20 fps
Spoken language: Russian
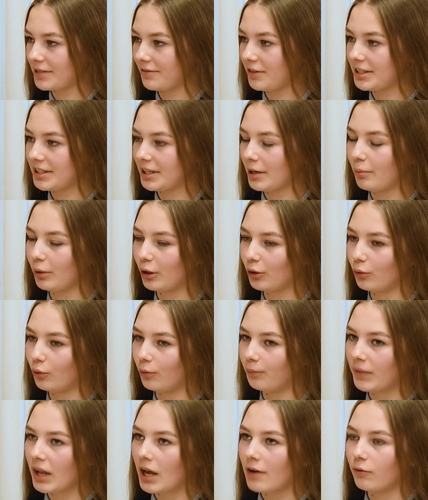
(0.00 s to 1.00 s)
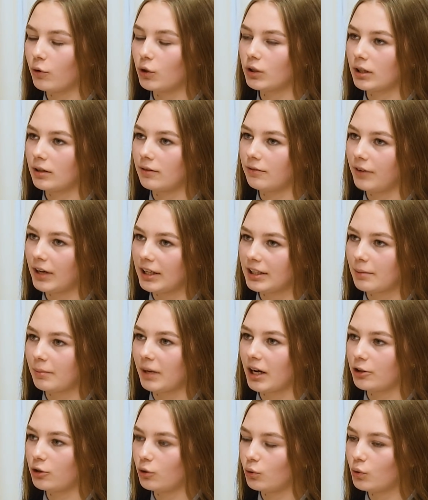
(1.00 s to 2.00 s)
развития БГУ. Вот в этом
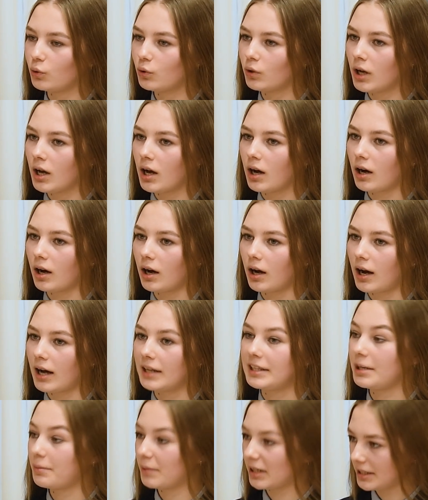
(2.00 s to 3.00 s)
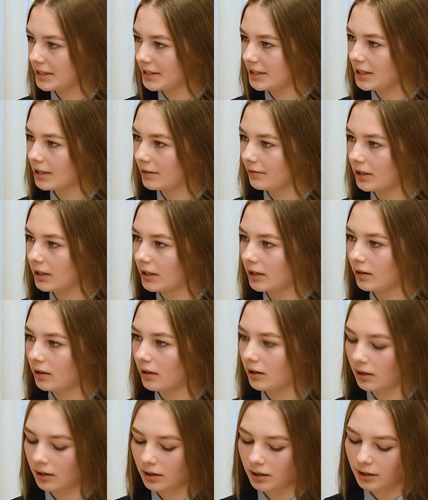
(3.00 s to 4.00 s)
году а, отремонтировали
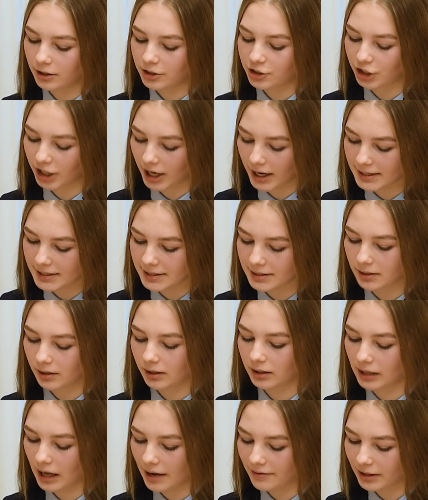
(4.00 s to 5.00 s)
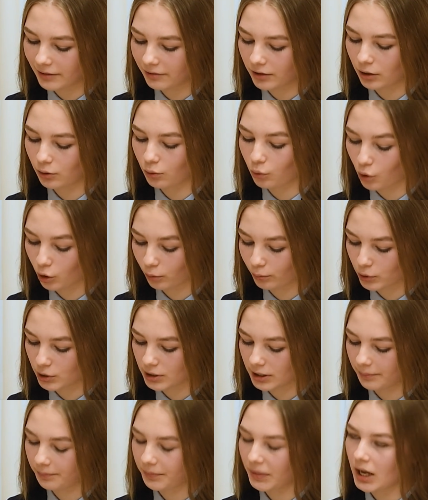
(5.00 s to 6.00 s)
а, часть главного
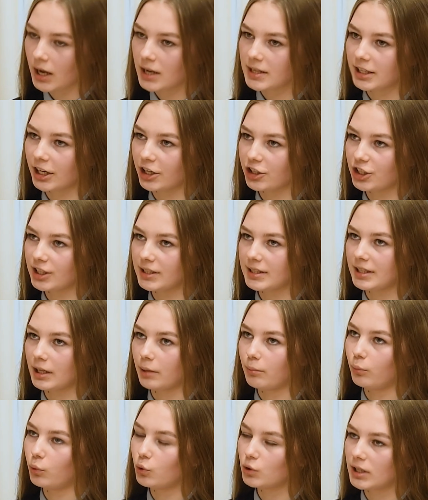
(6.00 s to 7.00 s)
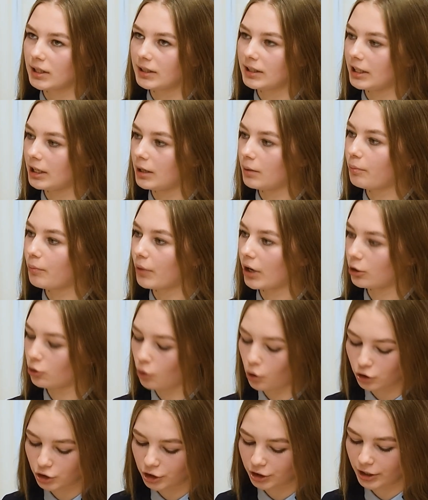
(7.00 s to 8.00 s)
корпуса. Скажите, будет ли
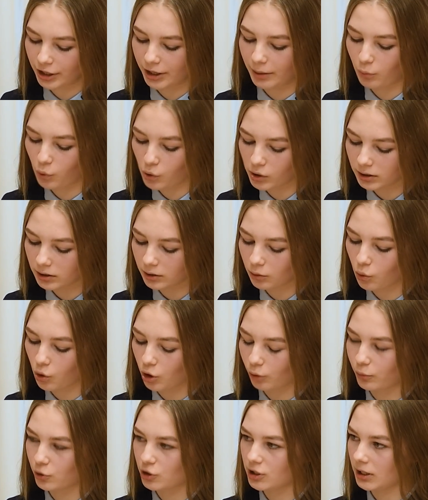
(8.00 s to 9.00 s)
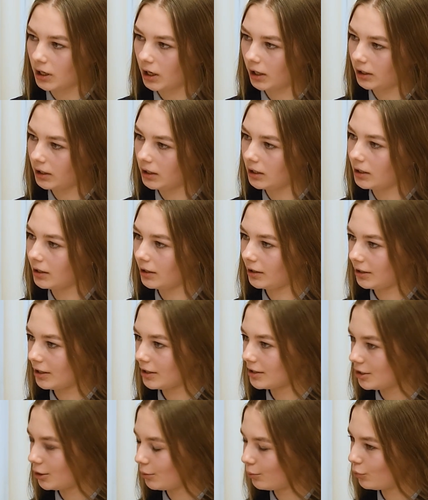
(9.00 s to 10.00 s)
продолжен ремонт корпуса и
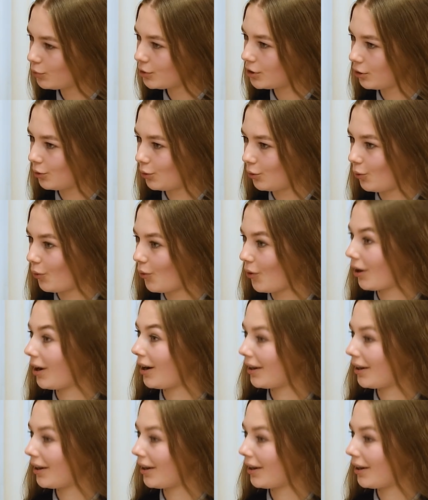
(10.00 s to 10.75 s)
если будет, то